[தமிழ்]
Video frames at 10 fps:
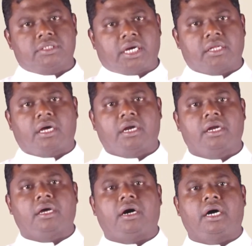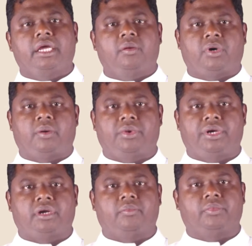சாதாரண ஆயர்
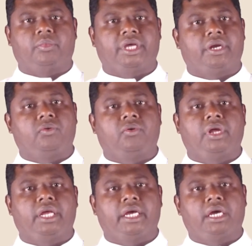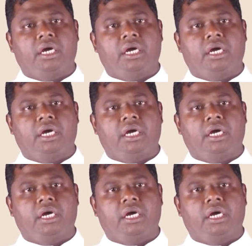மாமன்றம் ஏறக்குறைய